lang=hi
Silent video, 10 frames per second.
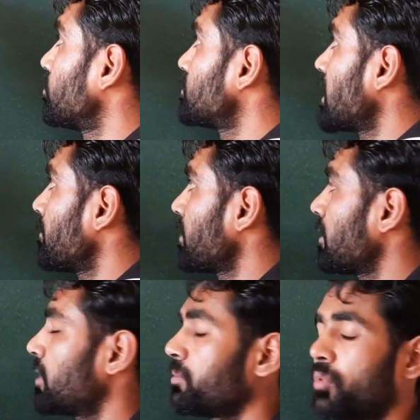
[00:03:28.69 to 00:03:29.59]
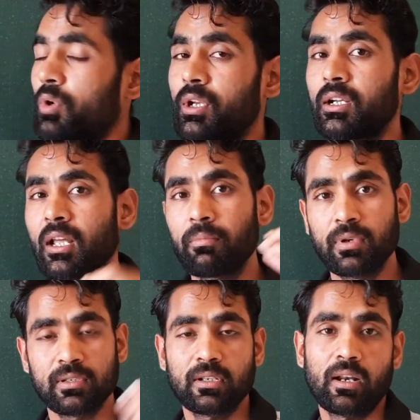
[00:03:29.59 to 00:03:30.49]
उस टाइम पे हमारी बॉडी का
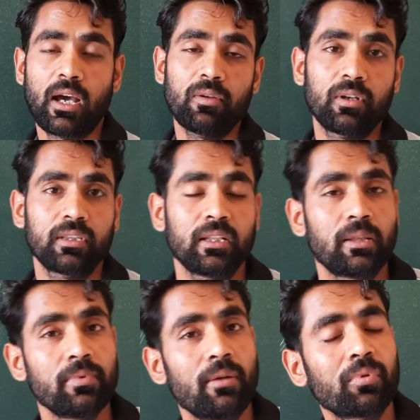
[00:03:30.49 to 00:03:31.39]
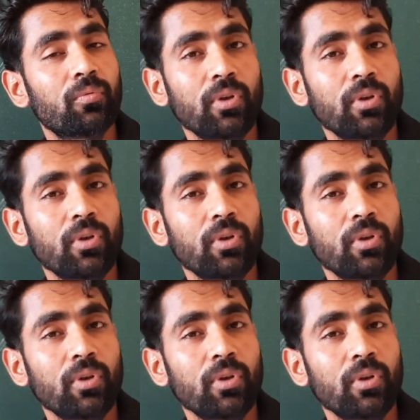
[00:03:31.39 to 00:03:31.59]
टेम्परेचर हाई होता है तभी आपको